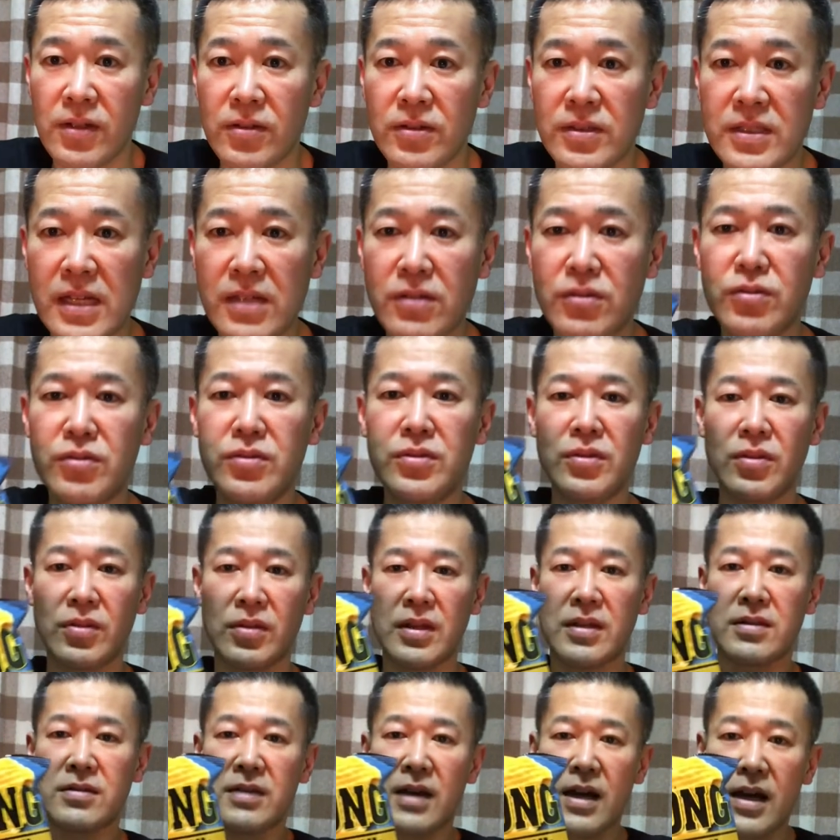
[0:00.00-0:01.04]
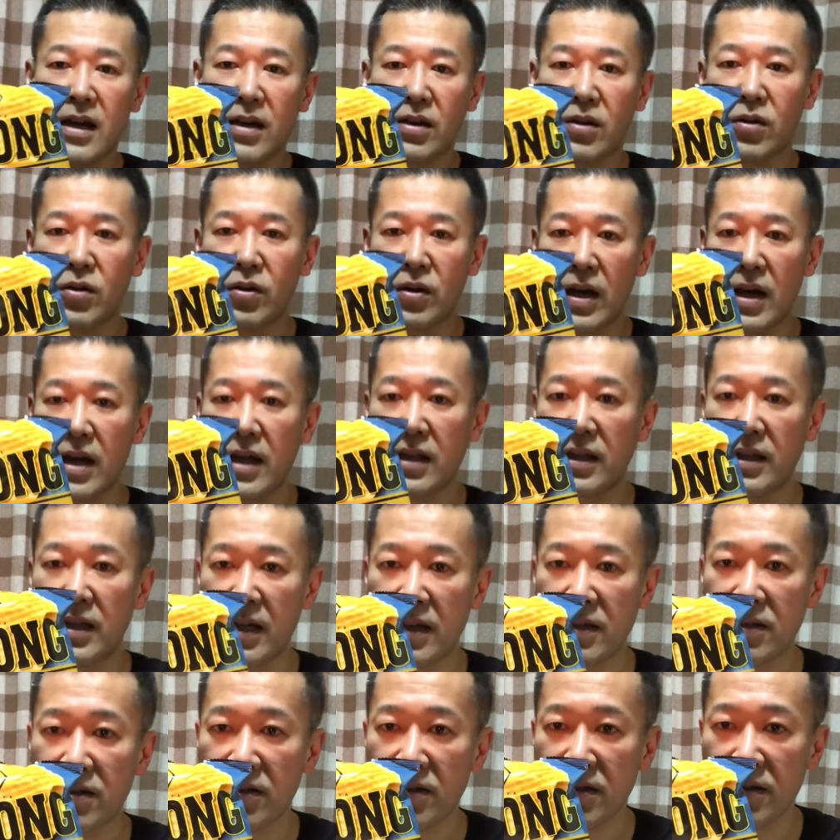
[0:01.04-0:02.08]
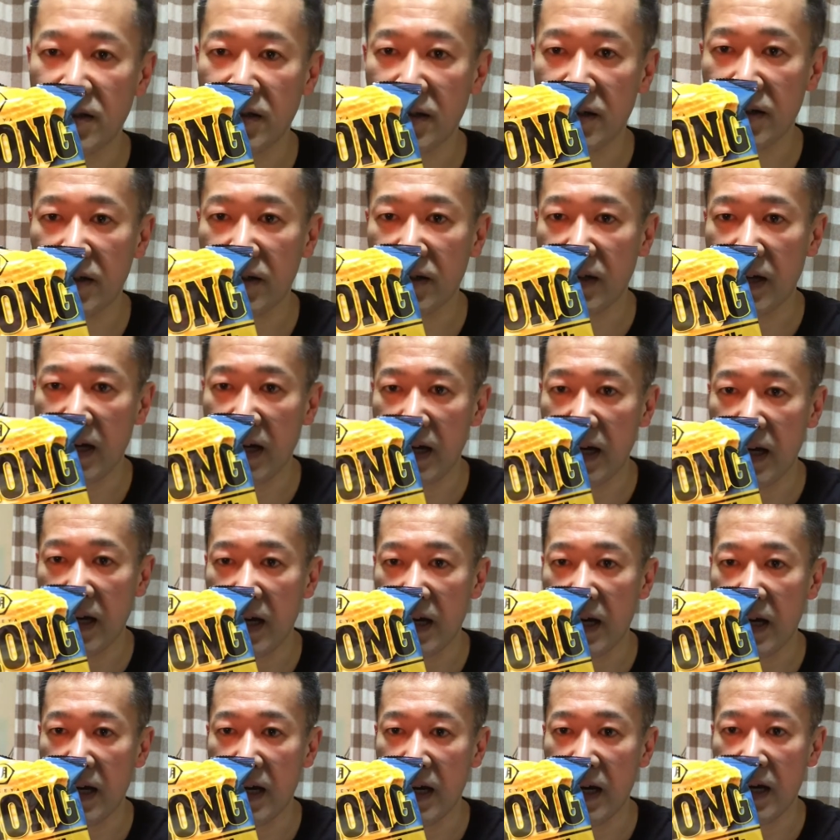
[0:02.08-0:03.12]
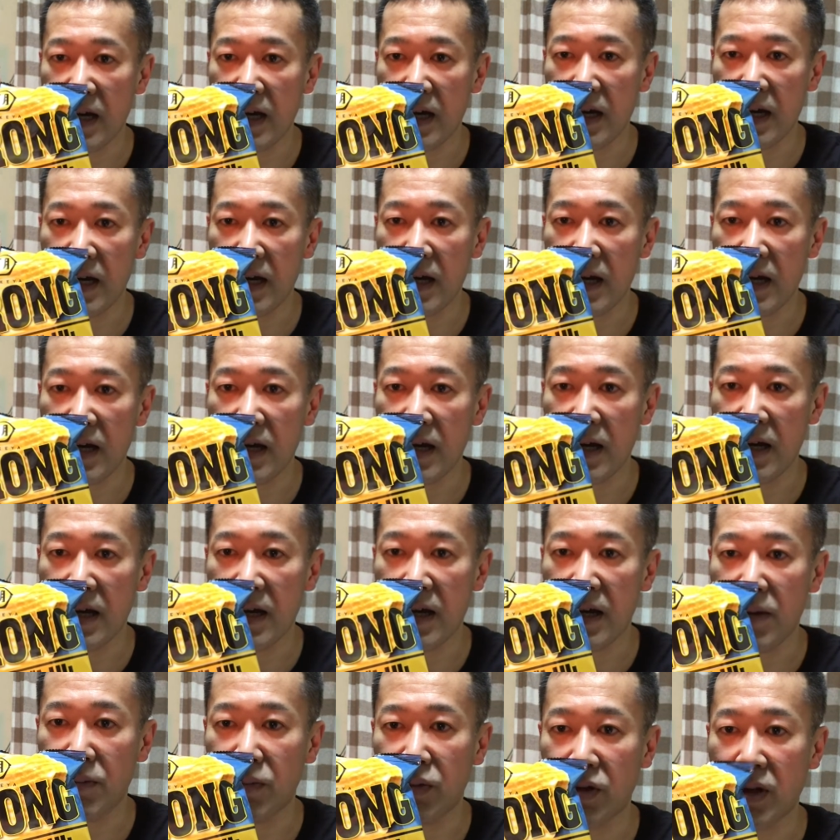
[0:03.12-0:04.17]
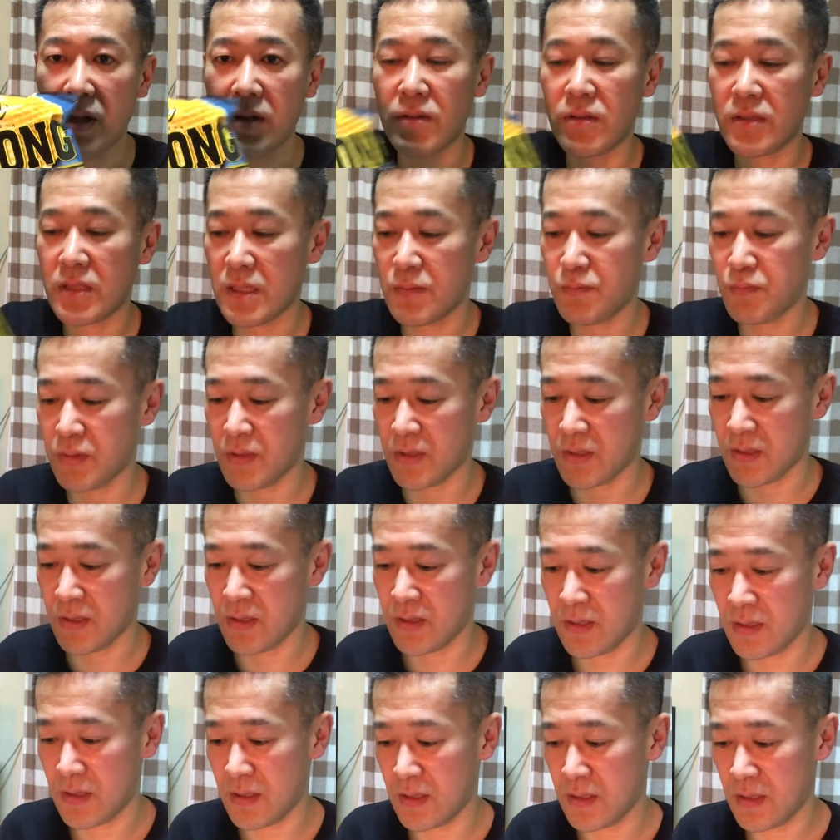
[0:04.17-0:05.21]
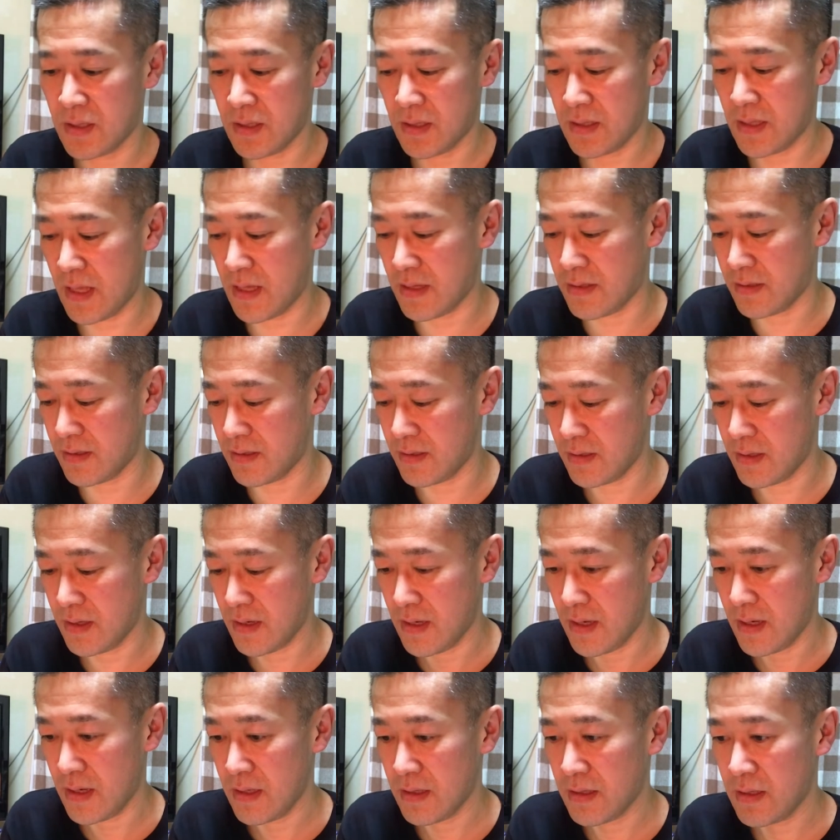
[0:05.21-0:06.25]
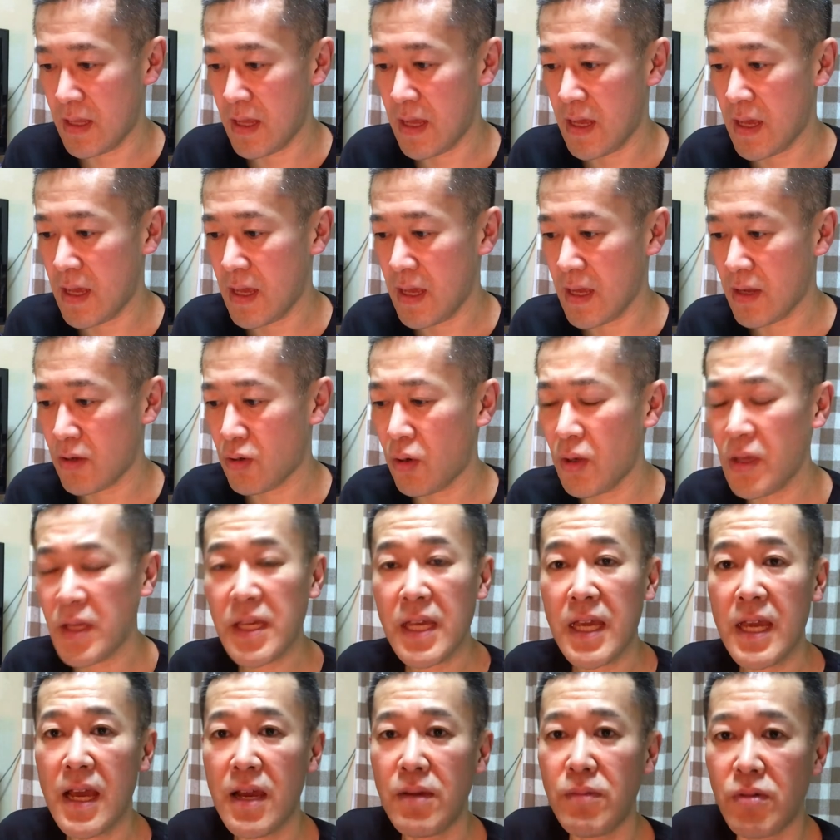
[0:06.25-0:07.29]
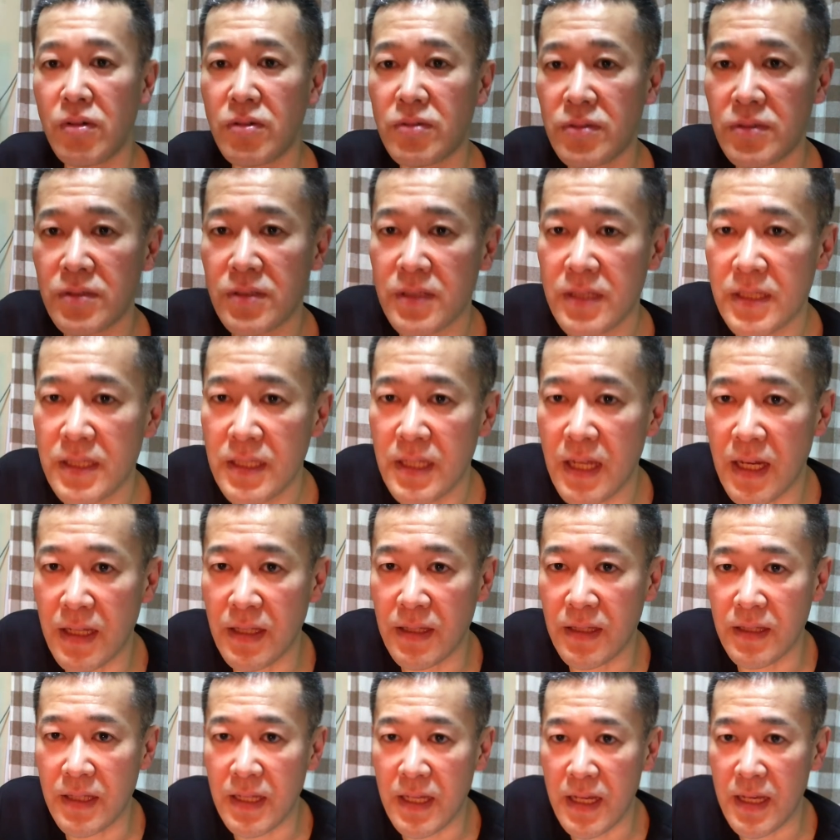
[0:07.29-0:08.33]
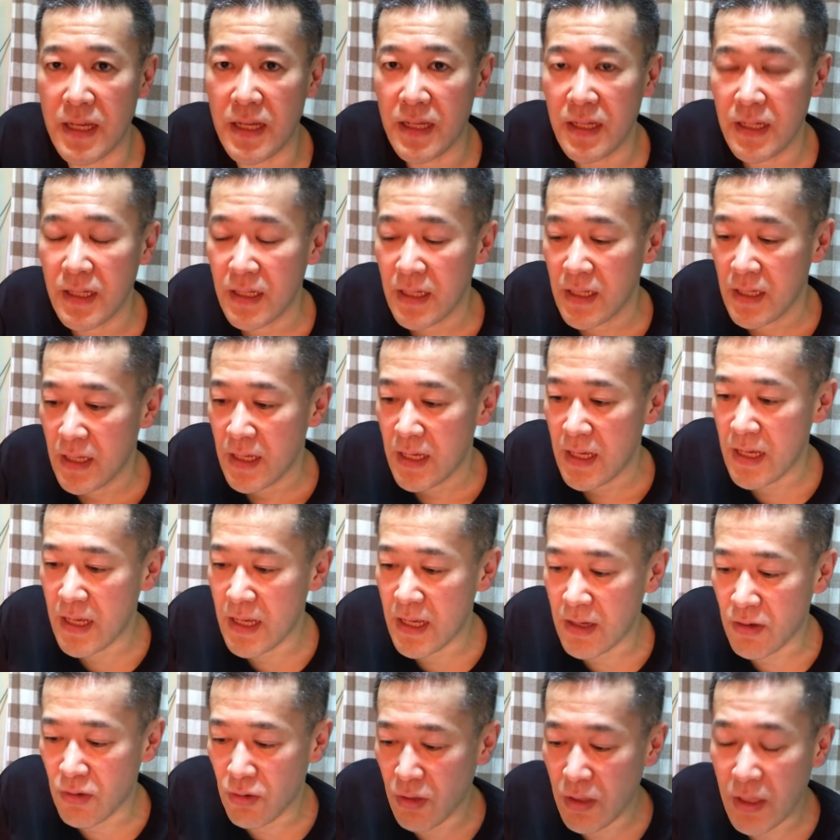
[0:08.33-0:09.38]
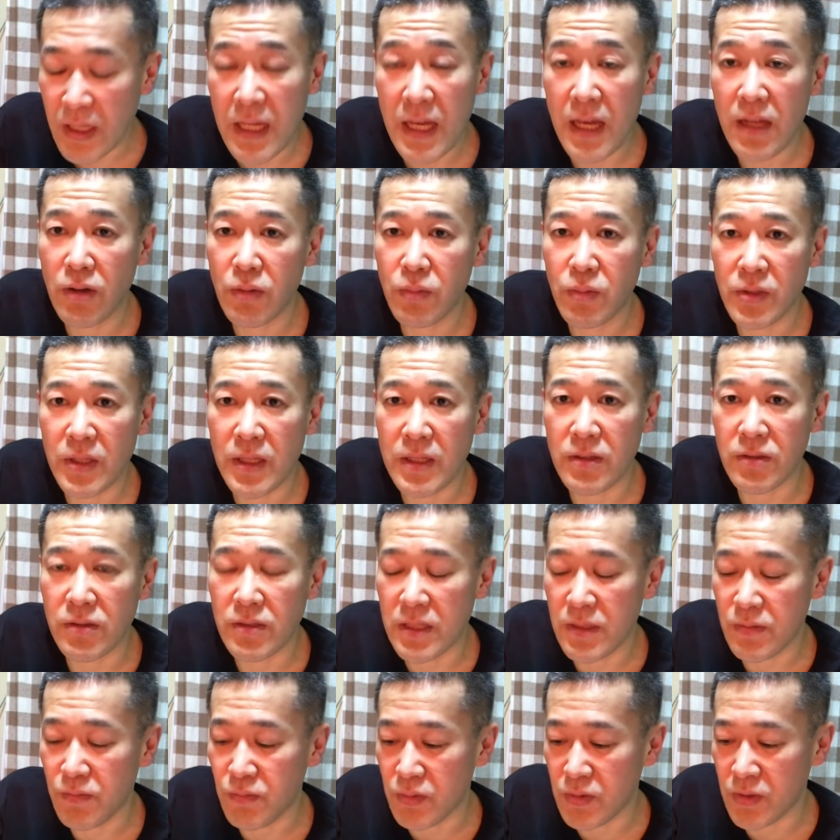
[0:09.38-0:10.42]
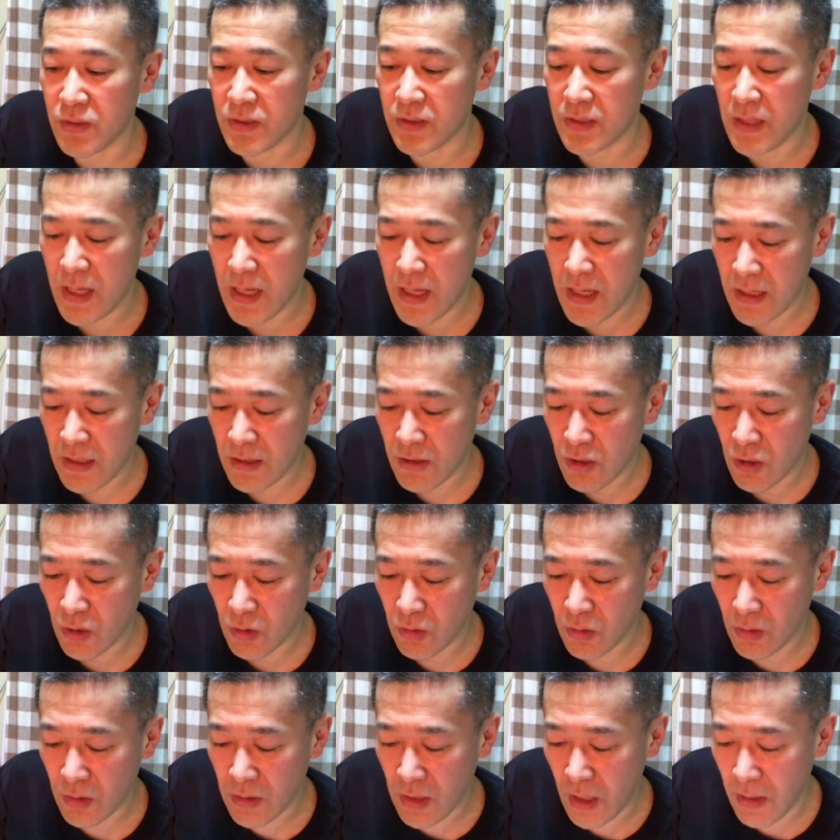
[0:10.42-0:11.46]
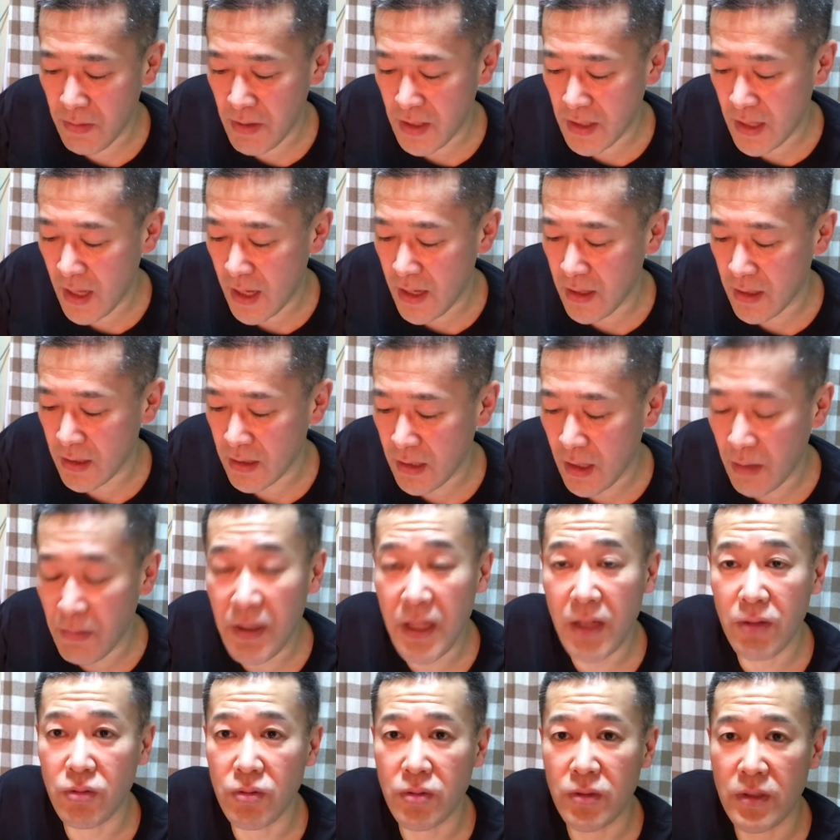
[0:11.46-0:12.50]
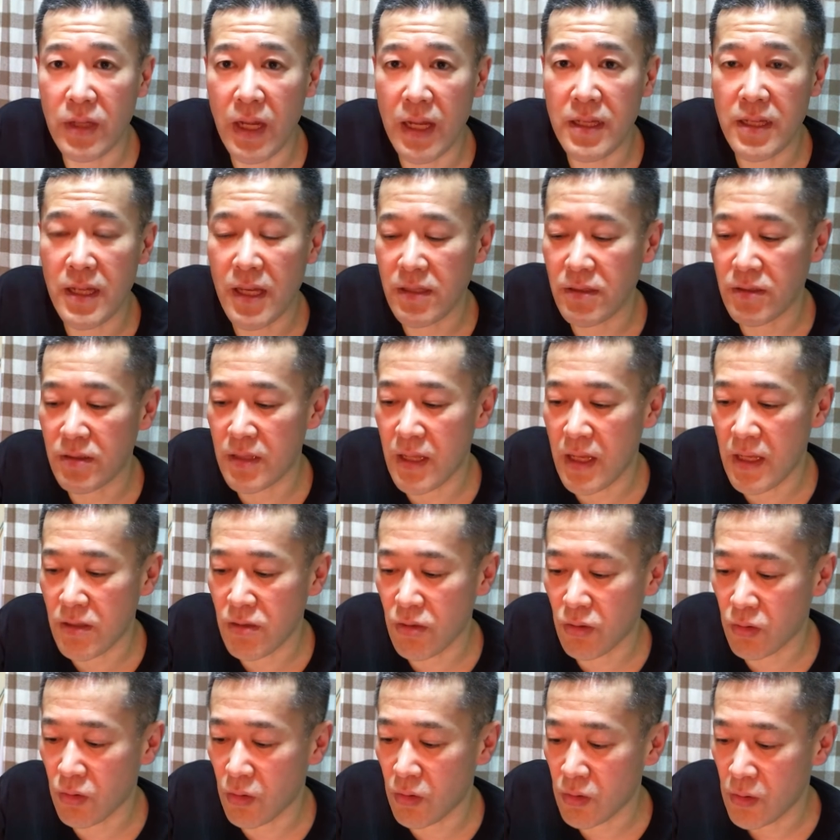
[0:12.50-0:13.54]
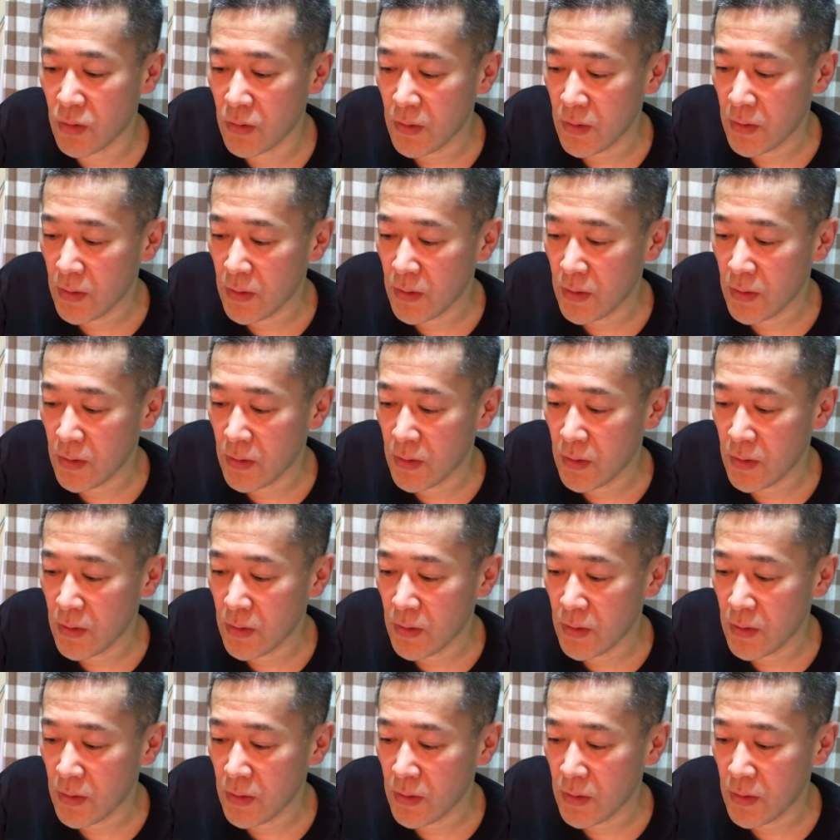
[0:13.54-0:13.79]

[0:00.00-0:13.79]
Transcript: ジャンクフードですねこれです、えー、ポテトチップスですで小池屋僕好きなんで、えー、小池屋のポテトチップスでちょっと食べた食べたことないやつでちょっと、